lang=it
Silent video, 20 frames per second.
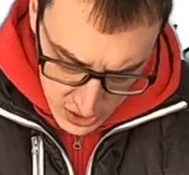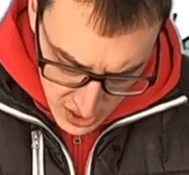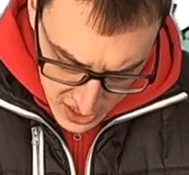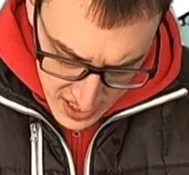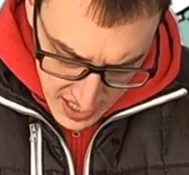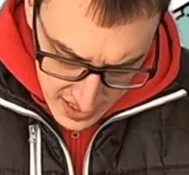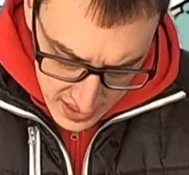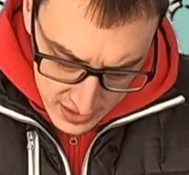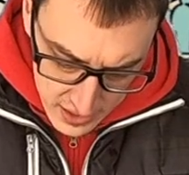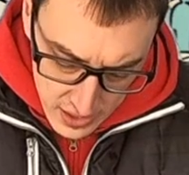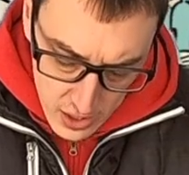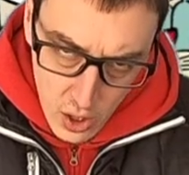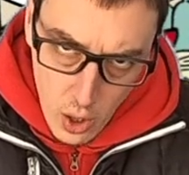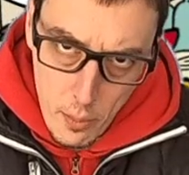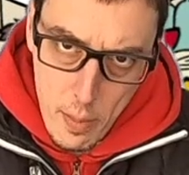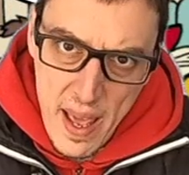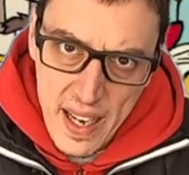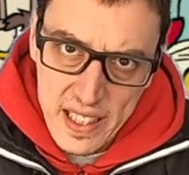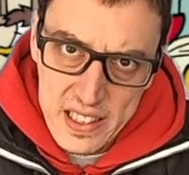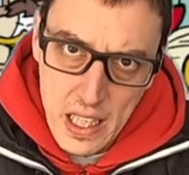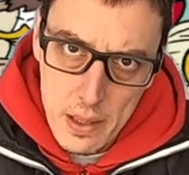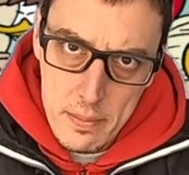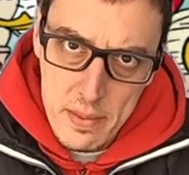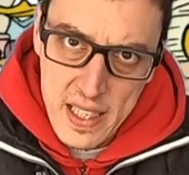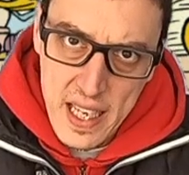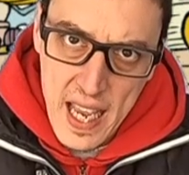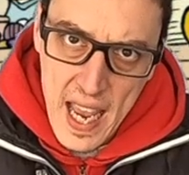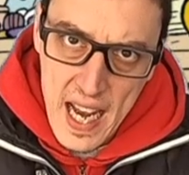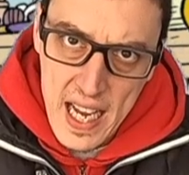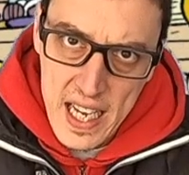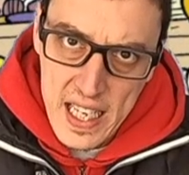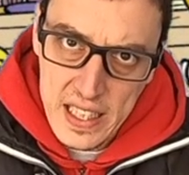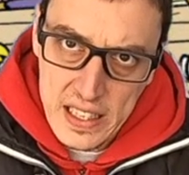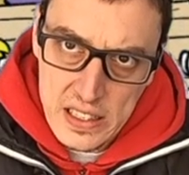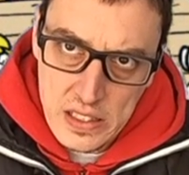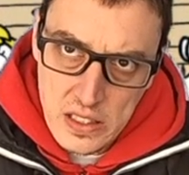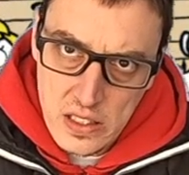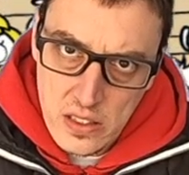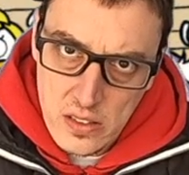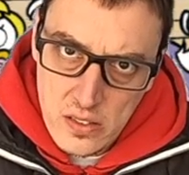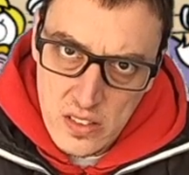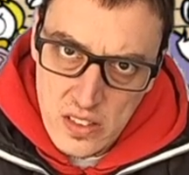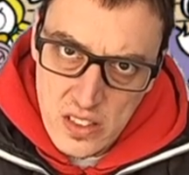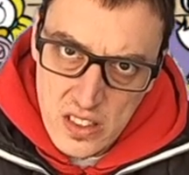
disegni di Roberta Micheli.